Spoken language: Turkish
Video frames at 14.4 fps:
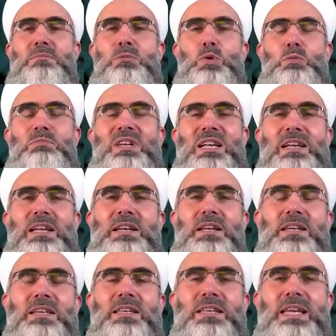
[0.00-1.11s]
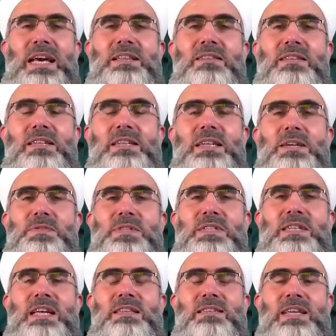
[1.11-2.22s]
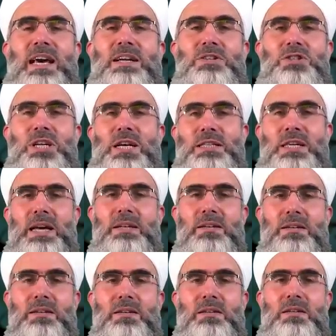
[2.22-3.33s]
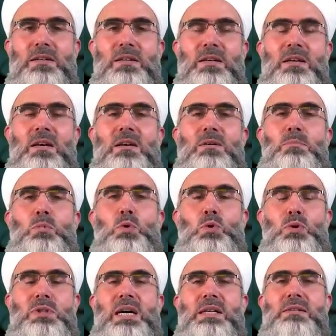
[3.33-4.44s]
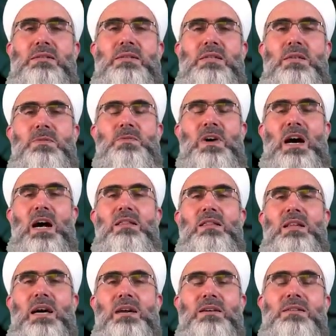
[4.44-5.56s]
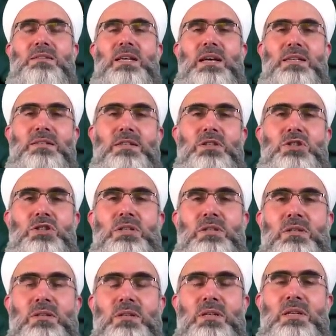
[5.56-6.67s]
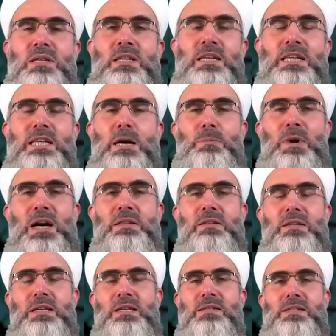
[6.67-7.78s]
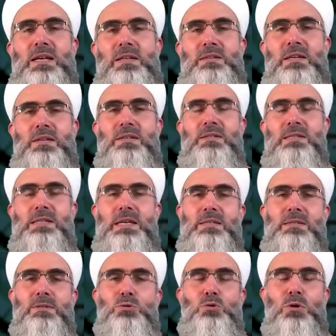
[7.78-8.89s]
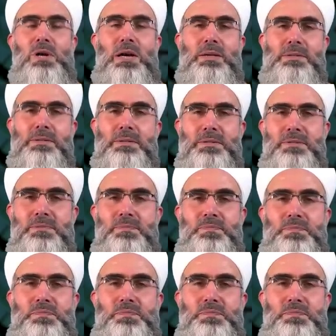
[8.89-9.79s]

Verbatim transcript: müminleri kendi nefsine tercih eden bunu da sırf Allah rızası için yapan insanların sayısı çok azdır.